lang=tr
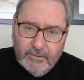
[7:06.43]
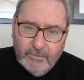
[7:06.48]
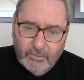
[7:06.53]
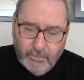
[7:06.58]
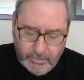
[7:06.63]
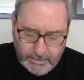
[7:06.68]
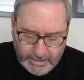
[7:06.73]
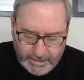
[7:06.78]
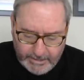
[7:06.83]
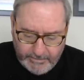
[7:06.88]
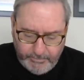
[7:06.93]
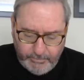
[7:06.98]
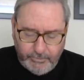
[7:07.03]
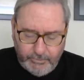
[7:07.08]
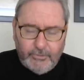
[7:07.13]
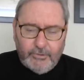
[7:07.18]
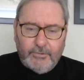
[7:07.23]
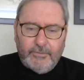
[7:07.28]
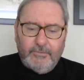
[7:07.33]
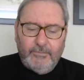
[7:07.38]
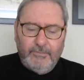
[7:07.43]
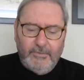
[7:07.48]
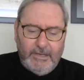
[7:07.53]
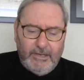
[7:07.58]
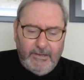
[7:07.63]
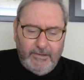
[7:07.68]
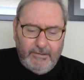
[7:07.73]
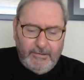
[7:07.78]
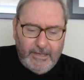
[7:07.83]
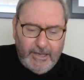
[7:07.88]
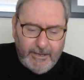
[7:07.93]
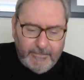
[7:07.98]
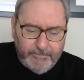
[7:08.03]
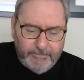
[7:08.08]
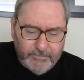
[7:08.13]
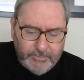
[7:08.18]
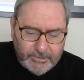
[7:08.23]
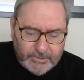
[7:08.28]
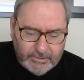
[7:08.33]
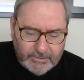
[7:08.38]
Olay budur. Ne, ne
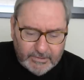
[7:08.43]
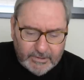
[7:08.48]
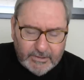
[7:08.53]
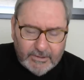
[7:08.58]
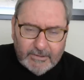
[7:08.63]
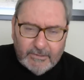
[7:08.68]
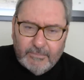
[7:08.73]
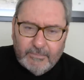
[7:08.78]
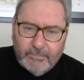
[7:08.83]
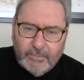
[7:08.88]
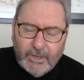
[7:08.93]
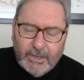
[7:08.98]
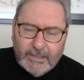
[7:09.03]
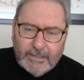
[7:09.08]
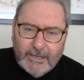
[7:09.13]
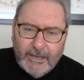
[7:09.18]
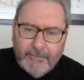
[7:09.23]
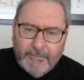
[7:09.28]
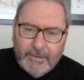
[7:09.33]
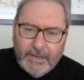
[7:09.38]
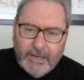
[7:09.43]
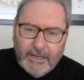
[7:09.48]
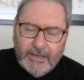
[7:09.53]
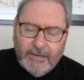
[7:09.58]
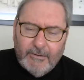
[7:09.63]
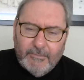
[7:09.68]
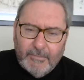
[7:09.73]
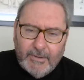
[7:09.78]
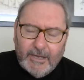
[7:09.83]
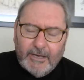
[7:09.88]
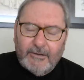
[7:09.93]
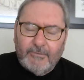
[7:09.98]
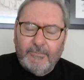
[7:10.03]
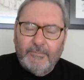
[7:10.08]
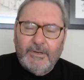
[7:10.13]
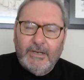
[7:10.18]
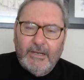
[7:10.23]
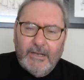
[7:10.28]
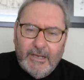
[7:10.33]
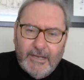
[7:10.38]
yapmış e, bu adam yani Mike
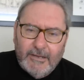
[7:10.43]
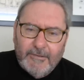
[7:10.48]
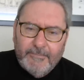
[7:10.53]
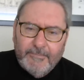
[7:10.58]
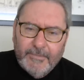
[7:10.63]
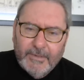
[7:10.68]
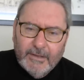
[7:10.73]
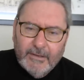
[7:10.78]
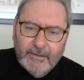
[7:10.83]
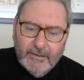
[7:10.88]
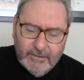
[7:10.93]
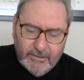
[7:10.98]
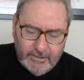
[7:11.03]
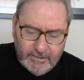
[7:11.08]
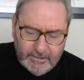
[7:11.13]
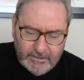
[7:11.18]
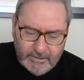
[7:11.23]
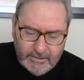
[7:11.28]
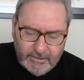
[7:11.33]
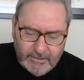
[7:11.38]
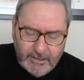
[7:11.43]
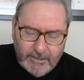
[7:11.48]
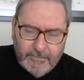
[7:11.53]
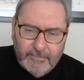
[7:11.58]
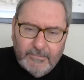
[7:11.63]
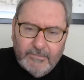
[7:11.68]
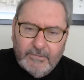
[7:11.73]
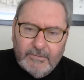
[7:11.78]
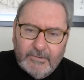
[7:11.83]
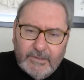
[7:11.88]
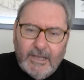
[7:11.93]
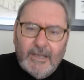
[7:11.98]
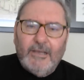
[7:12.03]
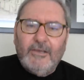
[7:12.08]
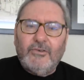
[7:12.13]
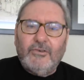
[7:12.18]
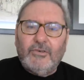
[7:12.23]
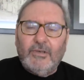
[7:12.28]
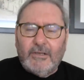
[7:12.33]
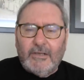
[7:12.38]
Milley? E,
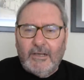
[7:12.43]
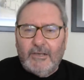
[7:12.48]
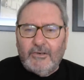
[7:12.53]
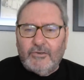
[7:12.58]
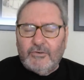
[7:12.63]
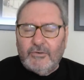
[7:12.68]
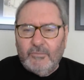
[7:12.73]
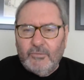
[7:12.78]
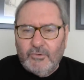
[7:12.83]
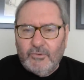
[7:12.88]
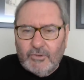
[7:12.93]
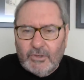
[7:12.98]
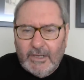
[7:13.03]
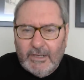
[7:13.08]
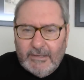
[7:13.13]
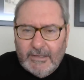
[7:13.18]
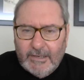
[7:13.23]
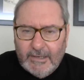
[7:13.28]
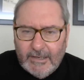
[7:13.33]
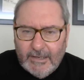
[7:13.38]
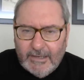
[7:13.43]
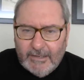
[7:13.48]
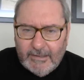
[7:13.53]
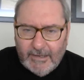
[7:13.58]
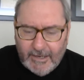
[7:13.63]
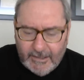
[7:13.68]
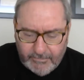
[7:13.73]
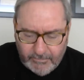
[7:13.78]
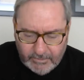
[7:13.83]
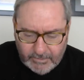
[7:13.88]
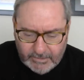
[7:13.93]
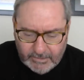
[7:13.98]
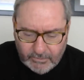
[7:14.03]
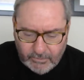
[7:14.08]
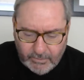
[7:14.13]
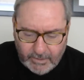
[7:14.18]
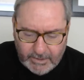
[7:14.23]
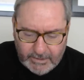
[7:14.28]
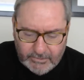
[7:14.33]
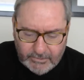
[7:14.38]
DAEŞ'e karşı mücadele eden e,
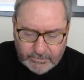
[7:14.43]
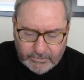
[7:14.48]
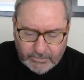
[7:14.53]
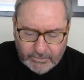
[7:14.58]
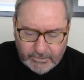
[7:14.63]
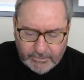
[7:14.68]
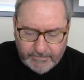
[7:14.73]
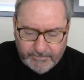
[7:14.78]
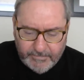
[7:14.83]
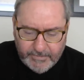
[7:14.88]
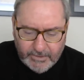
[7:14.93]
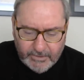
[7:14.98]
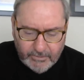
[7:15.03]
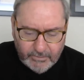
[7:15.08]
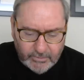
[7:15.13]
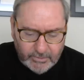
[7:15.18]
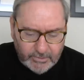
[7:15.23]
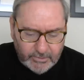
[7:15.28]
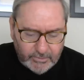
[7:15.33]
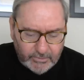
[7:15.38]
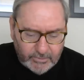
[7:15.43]
koalisyon e,